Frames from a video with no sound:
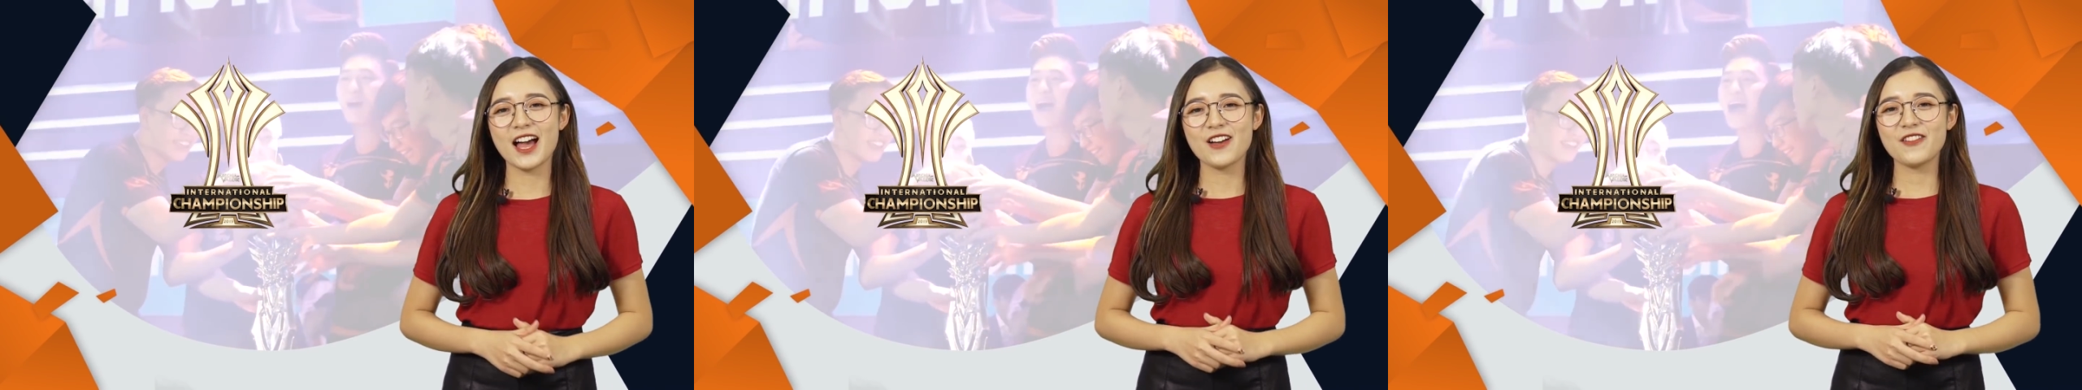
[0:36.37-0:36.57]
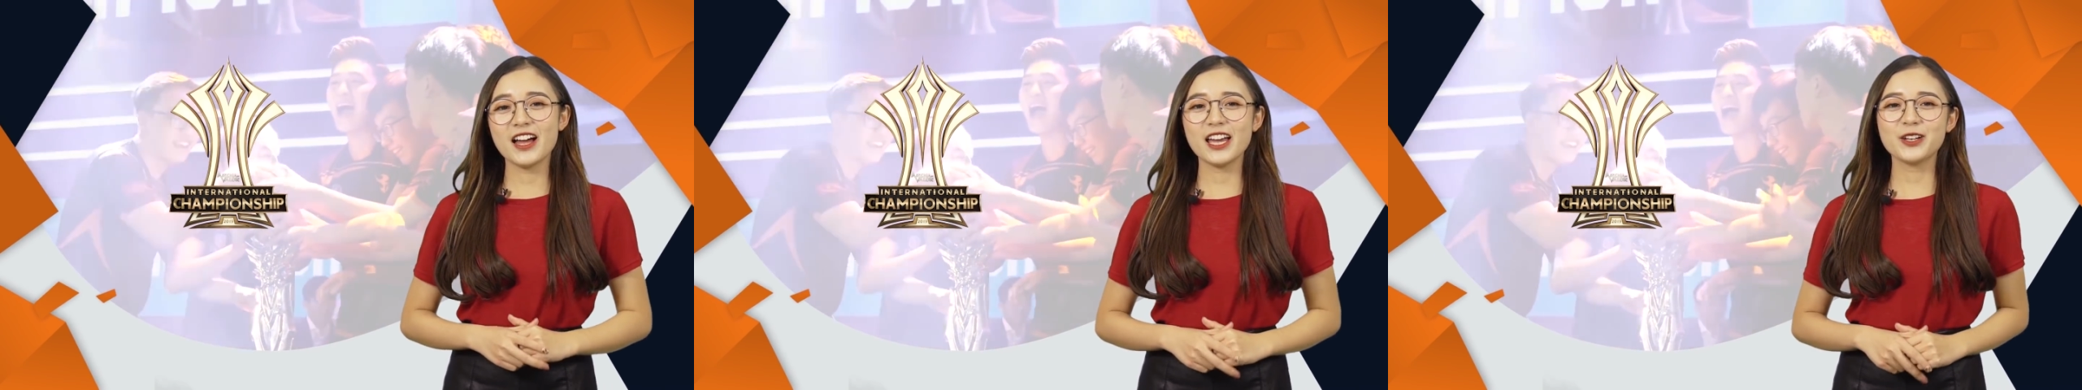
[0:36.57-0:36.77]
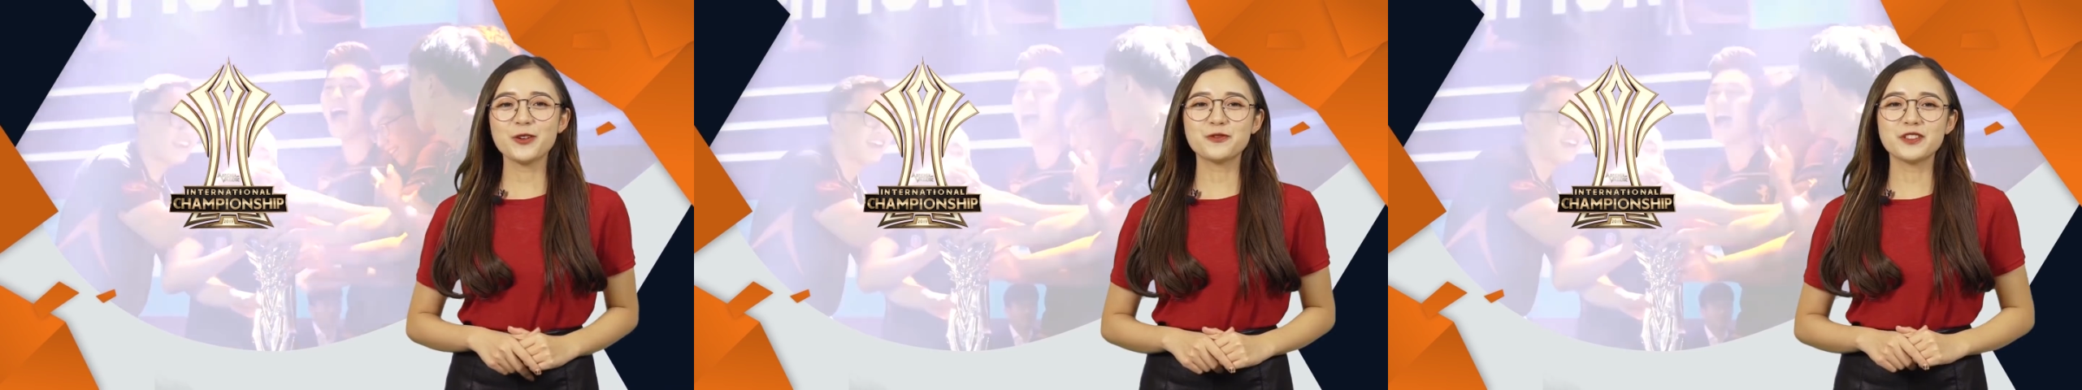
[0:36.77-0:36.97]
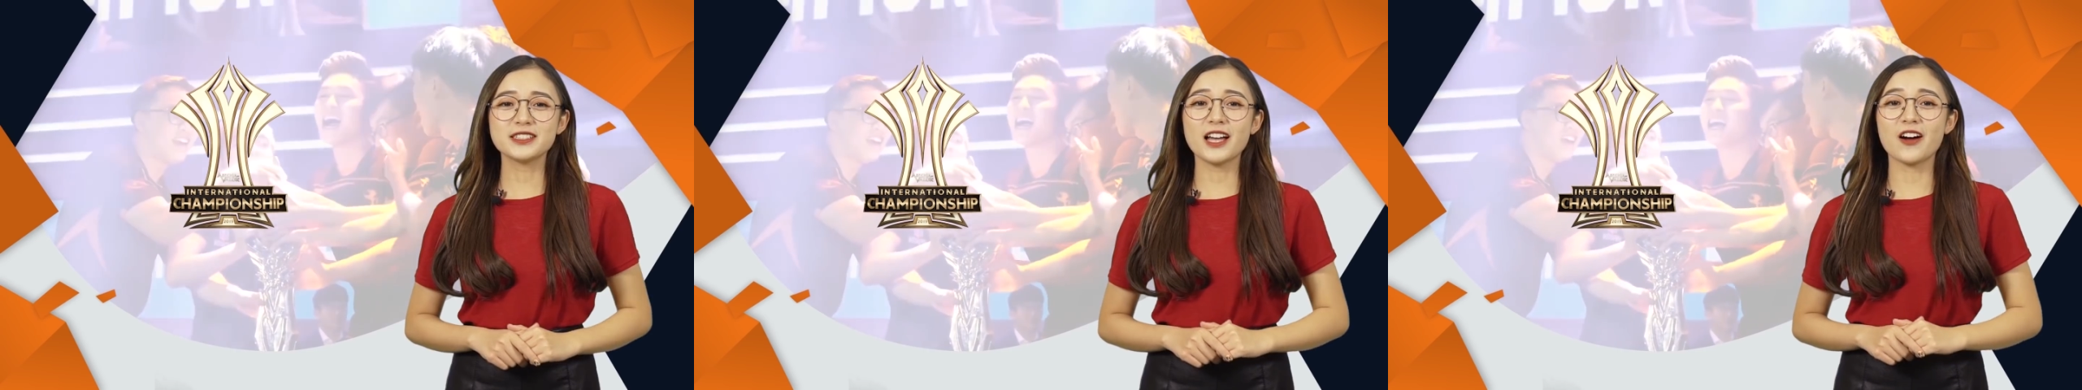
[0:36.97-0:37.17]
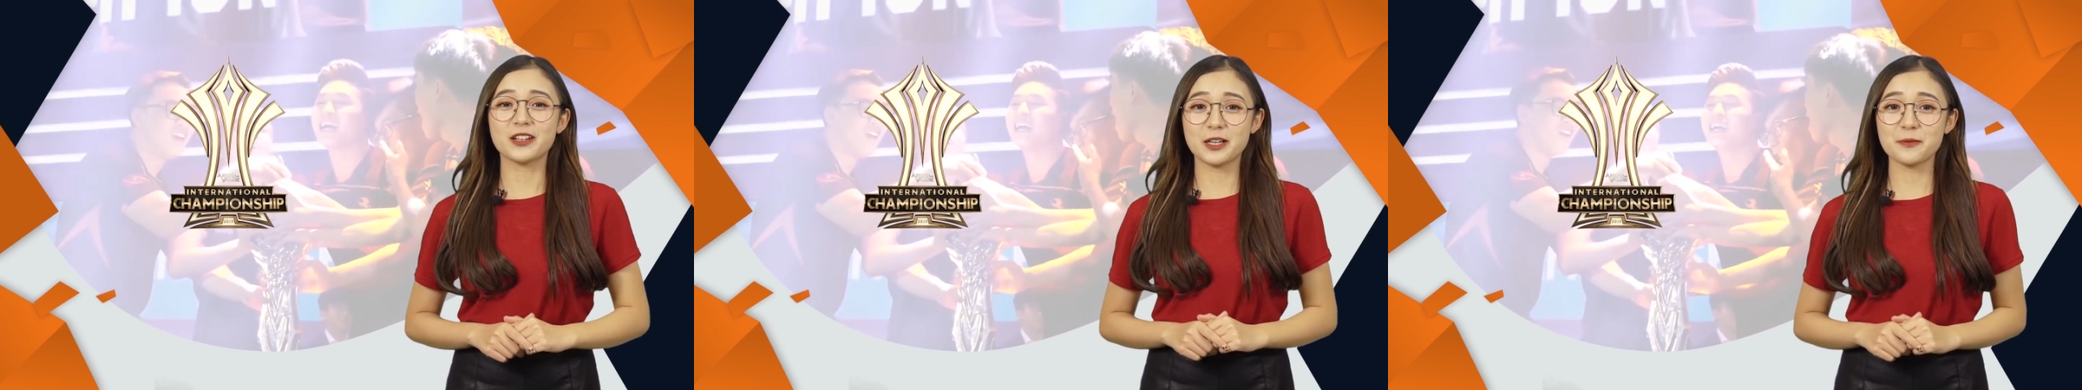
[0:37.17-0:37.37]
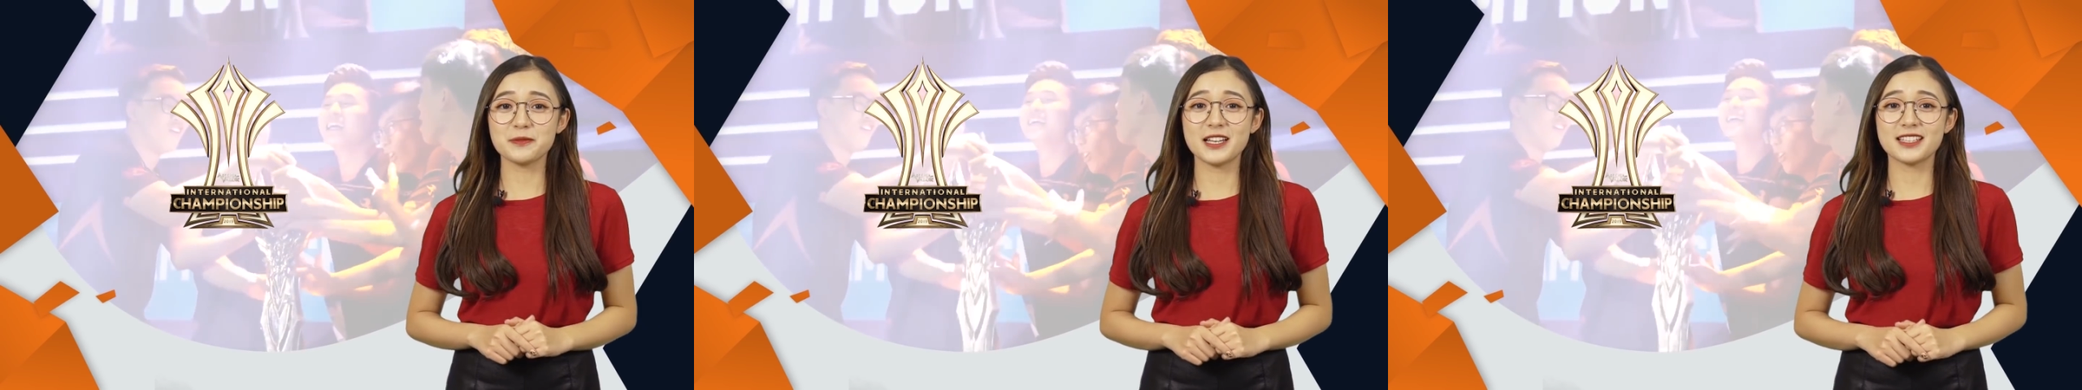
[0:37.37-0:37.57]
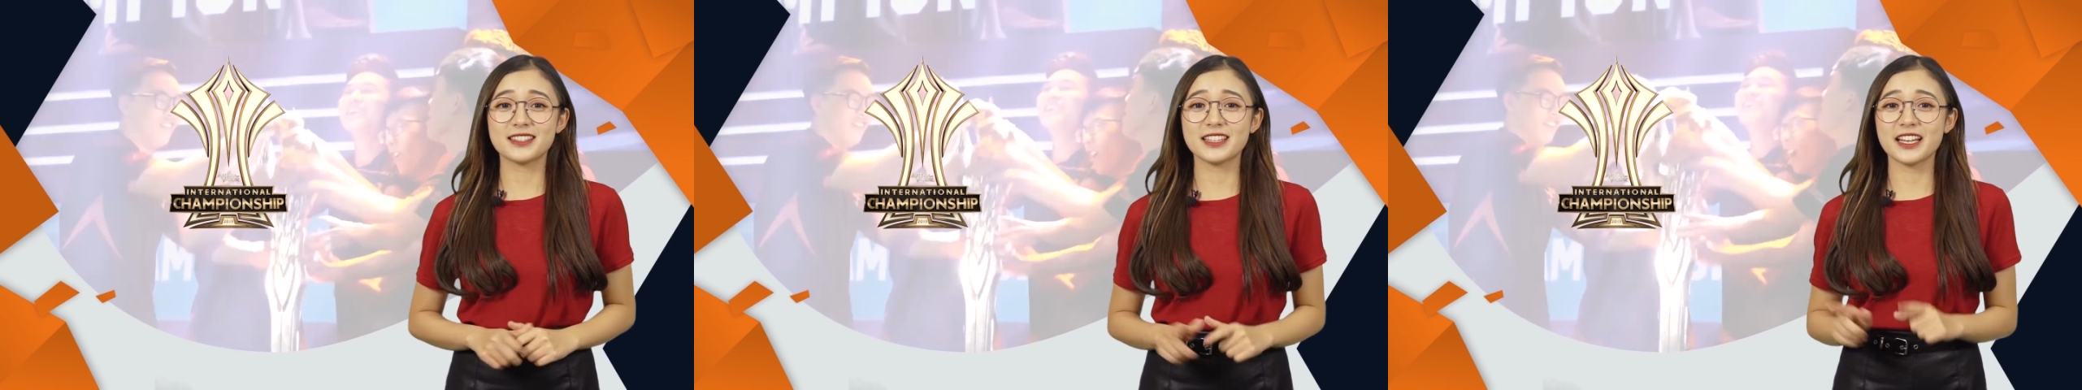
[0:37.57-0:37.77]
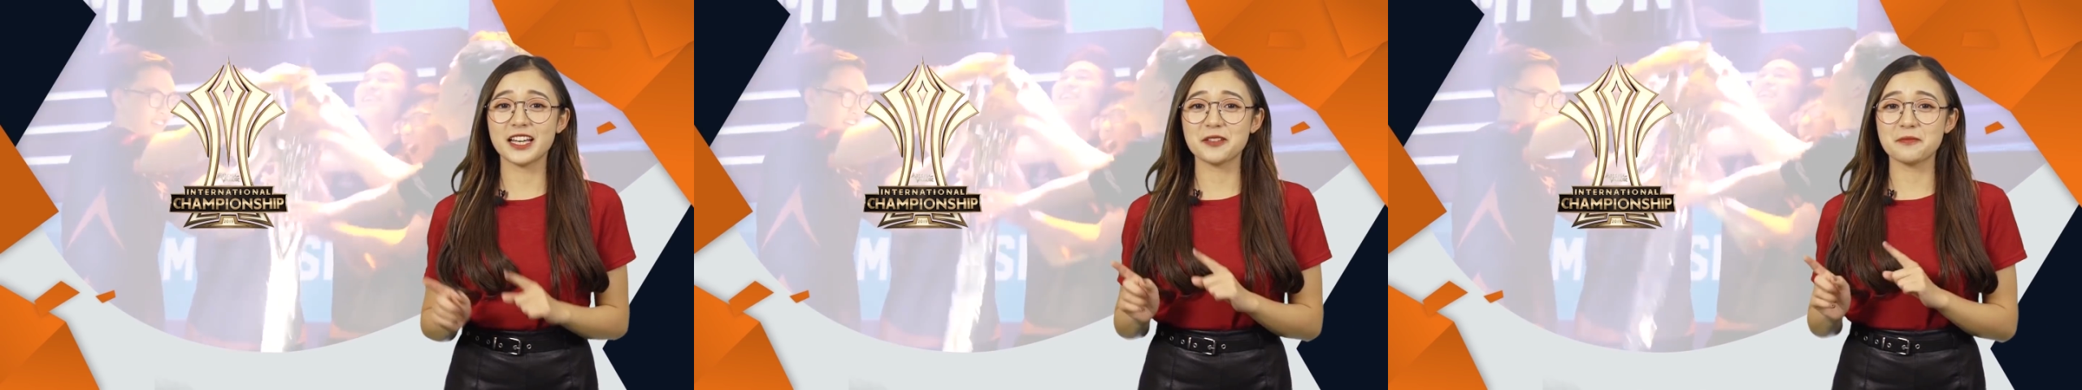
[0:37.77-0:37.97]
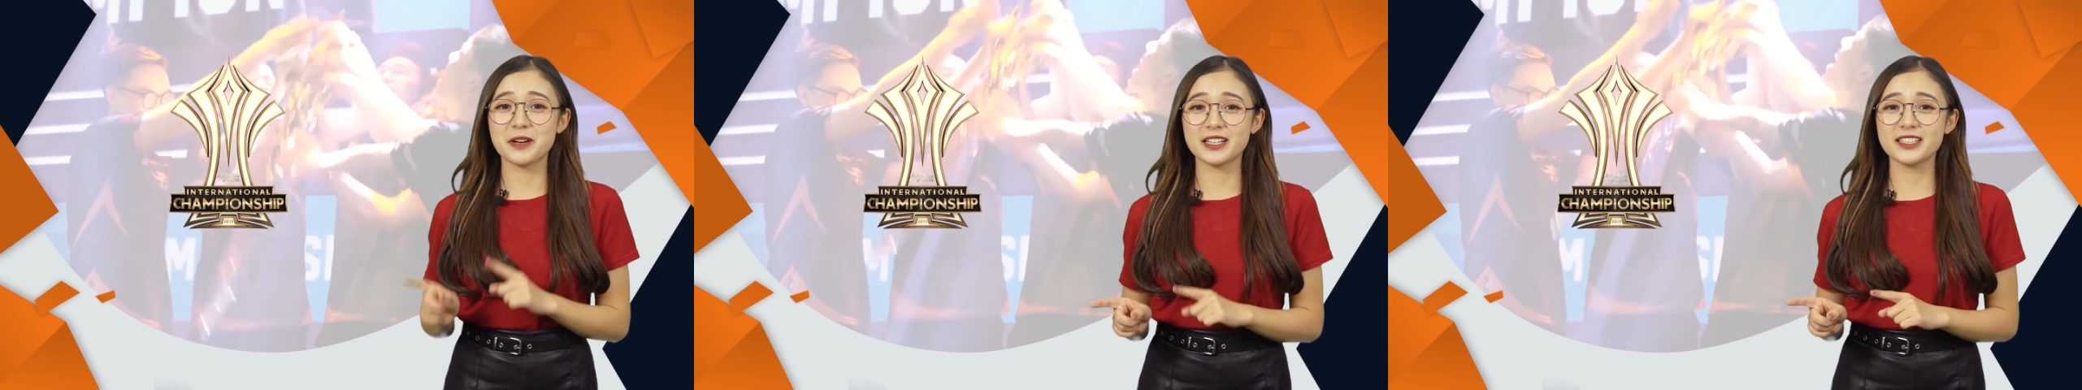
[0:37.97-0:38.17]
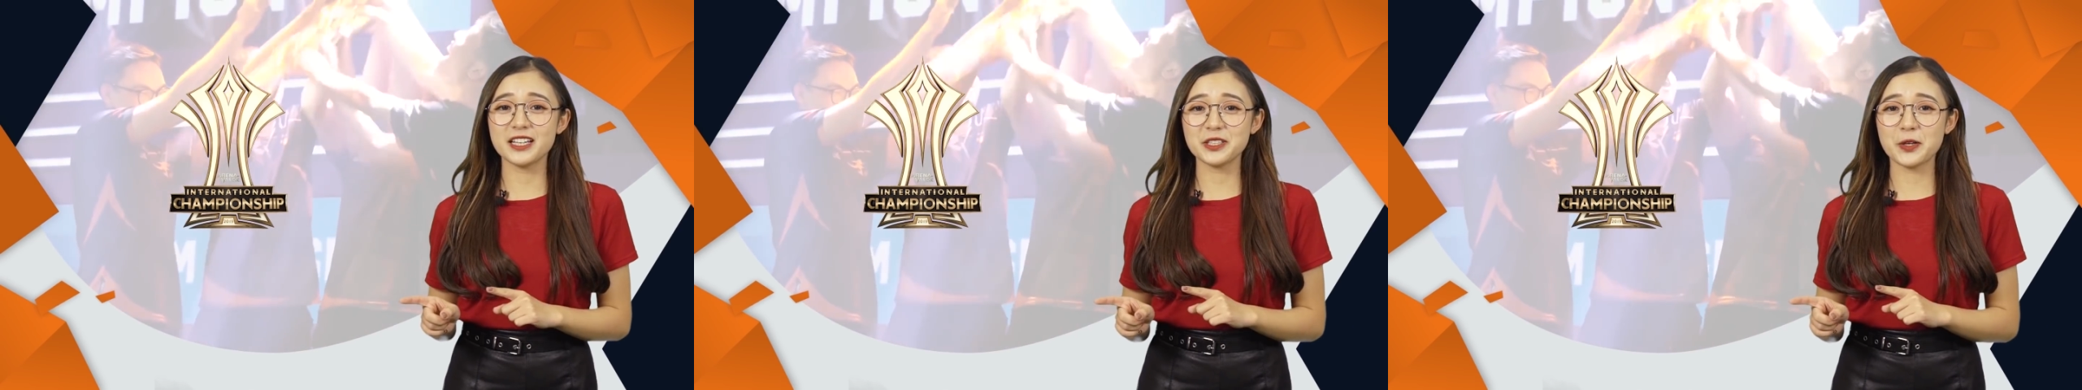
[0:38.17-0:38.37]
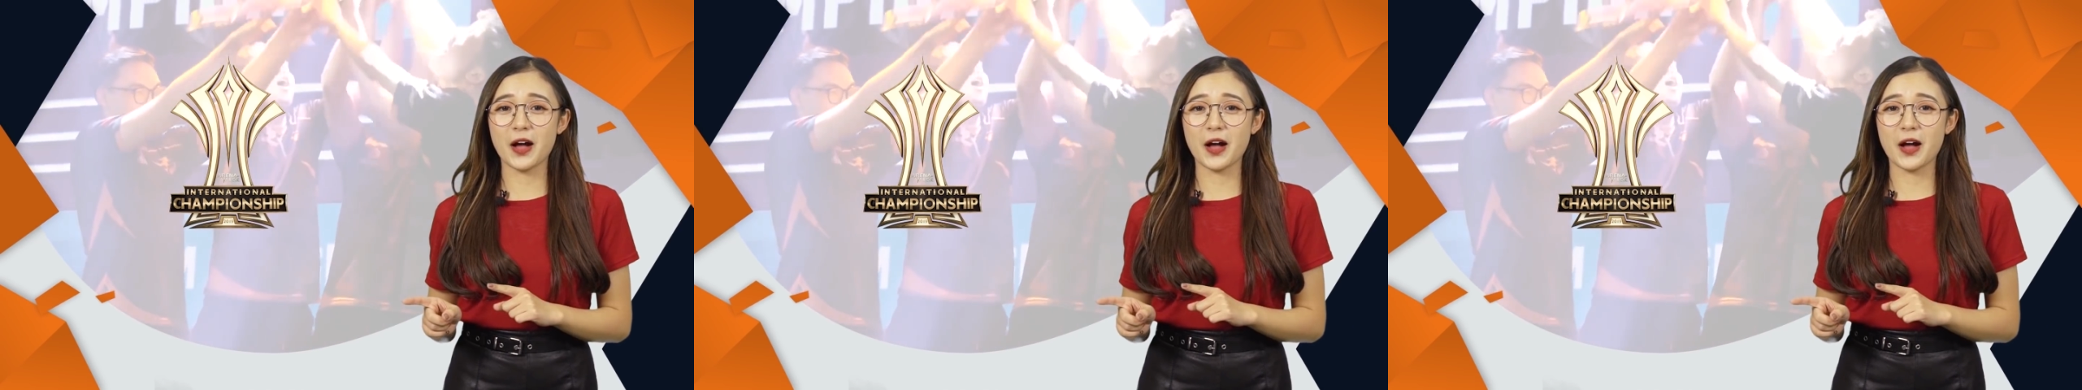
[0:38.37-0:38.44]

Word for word: Và hãy cùng Phương Thảo cập nhật tình hình mới nhất